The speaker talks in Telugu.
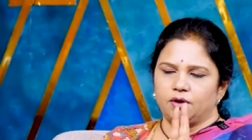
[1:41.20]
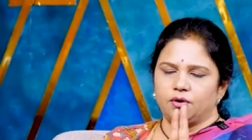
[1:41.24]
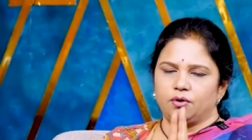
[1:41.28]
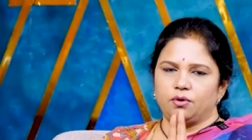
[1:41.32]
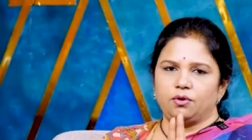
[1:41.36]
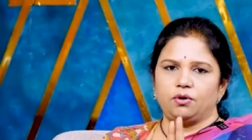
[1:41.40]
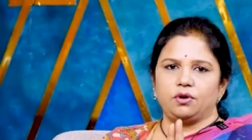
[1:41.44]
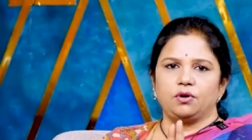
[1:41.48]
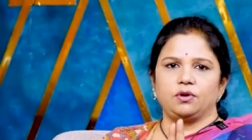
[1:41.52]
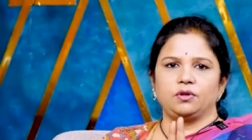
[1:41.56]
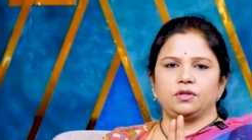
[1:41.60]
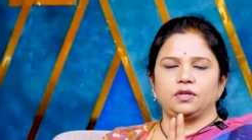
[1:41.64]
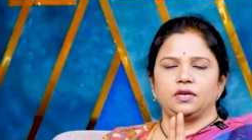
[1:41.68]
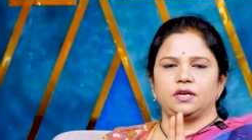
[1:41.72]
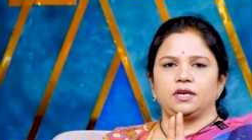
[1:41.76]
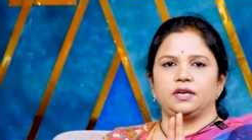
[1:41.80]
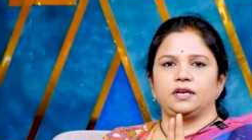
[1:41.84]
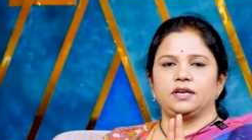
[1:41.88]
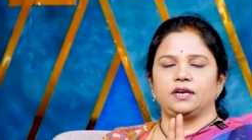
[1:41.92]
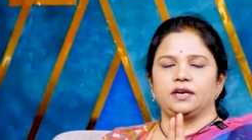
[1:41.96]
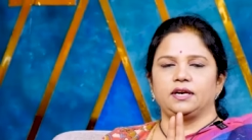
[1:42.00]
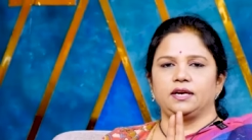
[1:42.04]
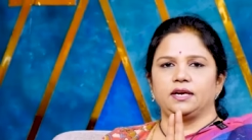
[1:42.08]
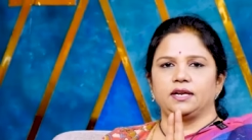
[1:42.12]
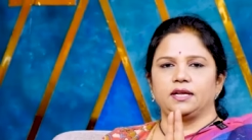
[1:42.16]
రెండోది
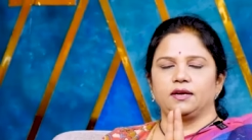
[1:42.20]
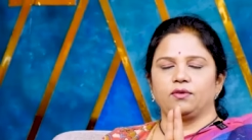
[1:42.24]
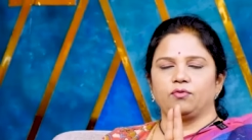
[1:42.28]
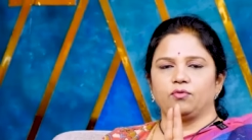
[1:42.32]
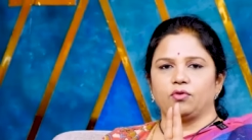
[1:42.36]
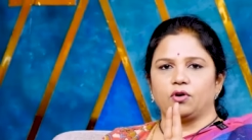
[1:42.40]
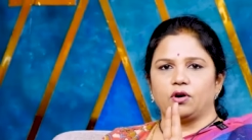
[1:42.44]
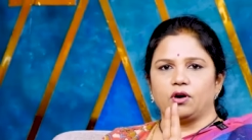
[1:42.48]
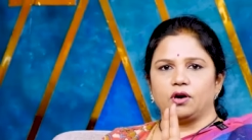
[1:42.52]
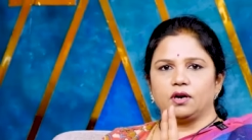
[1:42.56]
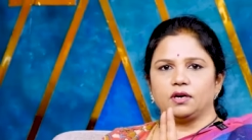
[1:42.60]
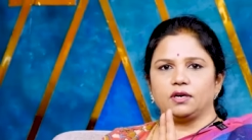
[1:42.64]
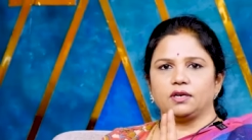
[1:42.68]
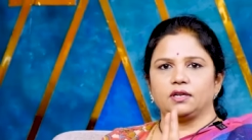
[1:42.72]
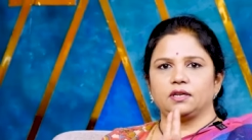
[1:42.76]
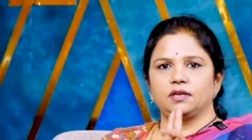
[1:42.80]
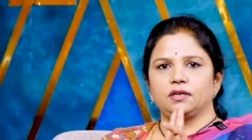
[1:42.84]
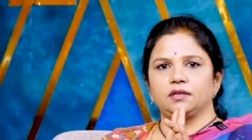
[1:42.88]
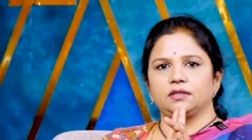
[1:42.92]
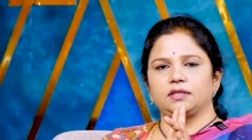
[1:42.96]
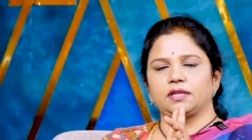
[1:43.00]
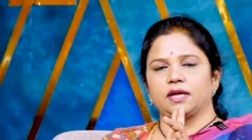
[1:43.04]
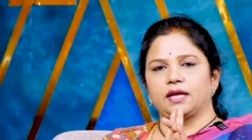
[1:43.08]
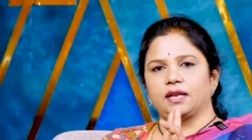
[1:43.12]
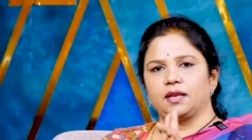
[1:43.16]
ఏంటంటే వాటర్
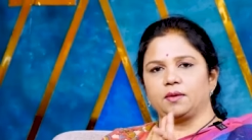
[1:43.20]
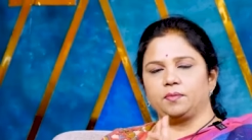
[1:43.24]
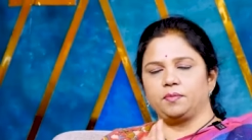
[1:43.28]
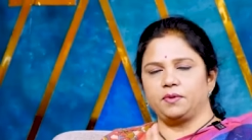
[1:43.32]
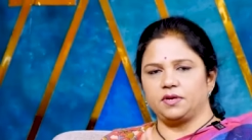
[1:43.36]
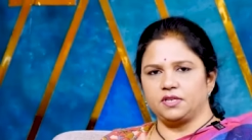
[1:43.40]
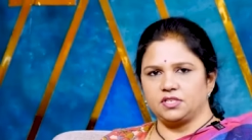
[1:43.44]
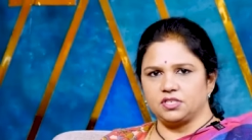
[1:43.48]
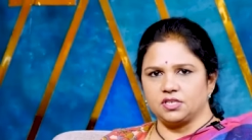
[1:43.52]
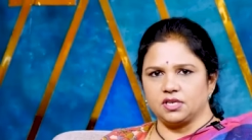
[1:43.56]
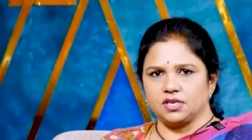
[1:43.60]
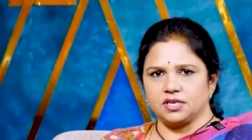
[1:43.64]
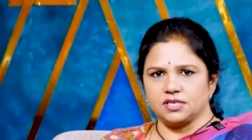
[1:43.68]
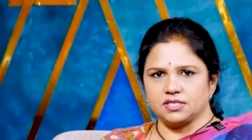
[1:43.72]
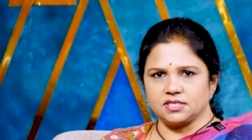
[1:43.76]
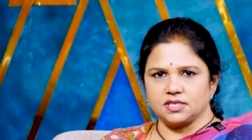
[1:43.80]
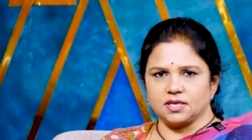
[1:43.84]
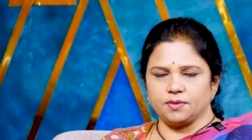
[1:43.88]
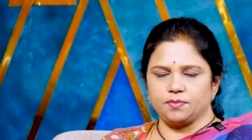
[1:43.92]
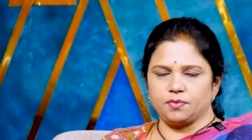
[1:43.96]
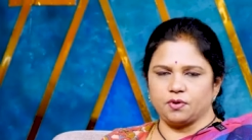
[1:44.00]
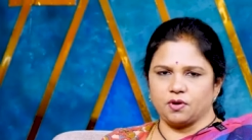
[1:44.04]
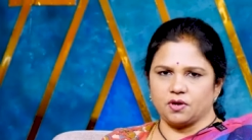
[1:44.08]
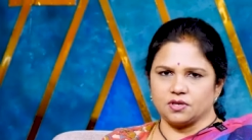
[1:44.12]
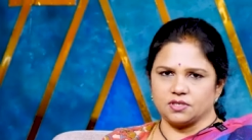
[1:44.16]
థెరపీ
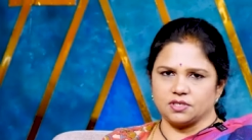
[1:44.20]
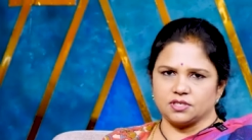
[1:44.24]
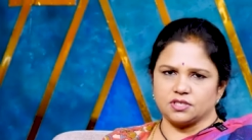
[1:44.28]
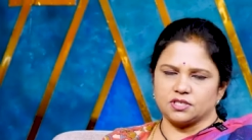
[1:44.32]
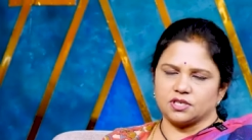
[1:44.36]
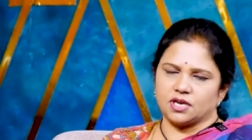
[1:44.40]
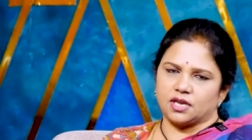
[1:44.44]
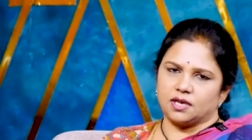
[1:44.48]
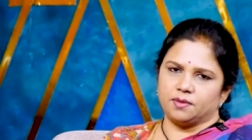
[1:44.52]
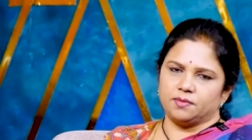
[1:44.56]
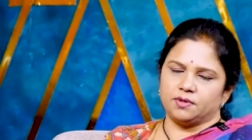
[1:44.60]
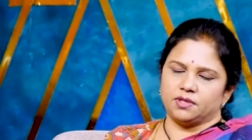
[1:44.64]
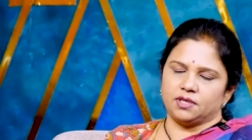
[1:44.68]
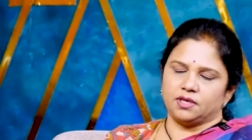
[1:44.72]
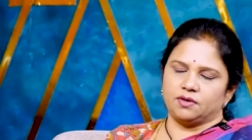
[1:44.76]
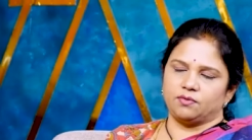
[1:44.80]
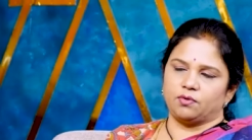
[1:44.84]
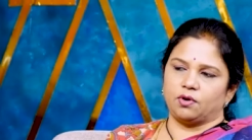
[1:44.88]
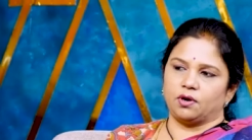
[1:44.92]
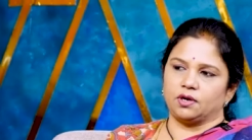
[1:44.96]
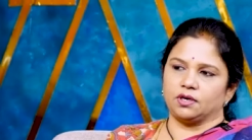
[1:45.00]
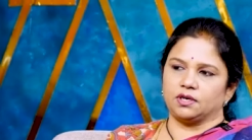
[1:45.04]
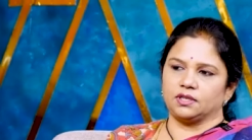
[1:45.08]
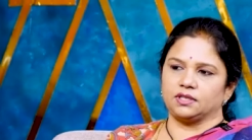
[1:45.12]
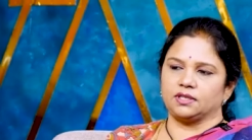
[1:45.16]
చేసే ప్రాసెస్ చాలామందికి
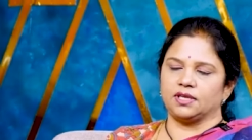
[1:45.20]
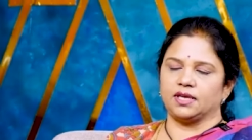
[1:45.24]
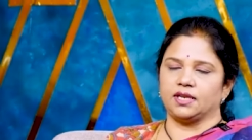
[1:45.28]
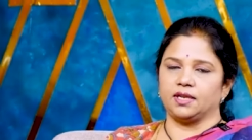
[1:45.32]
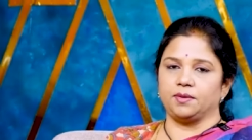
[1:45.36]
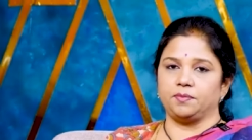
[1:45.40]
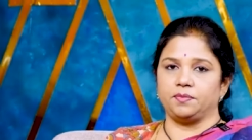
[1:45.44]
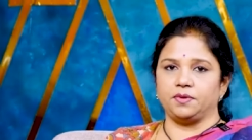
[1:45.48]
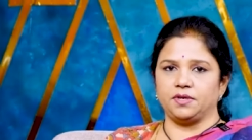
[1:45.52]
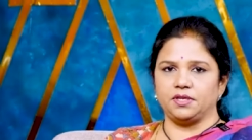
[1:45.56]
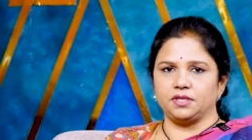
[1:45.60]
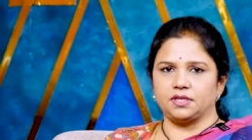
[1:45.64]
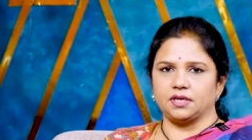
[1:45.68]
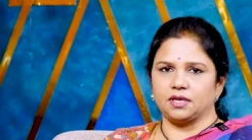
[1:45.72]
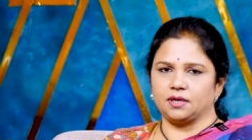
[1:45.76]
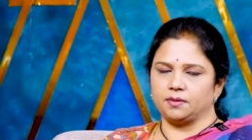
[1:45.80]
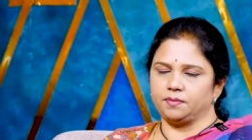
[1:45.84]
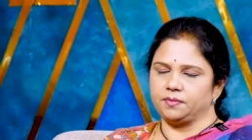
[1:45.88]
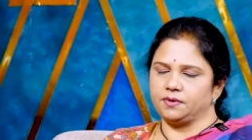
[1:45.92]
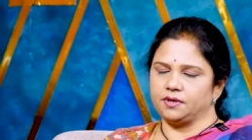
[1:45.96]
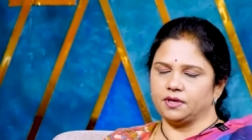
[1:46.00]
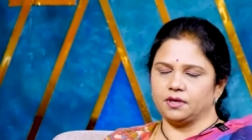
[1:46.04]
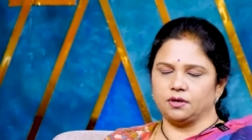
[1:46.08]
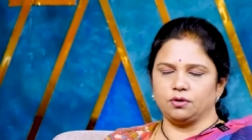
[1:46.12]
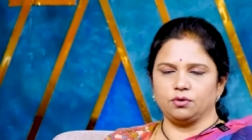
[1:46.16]
వాటర్ థెరపీ
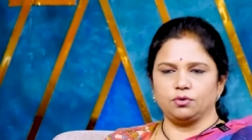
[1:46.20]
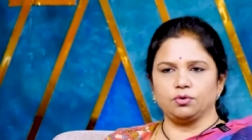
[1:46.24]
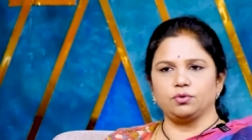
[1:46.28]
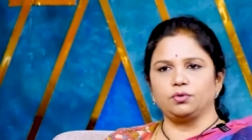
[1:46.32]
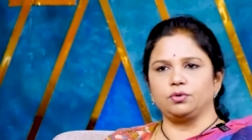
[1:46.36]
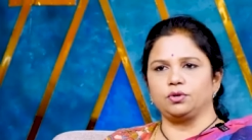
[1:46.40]
థెరపీ అంటూ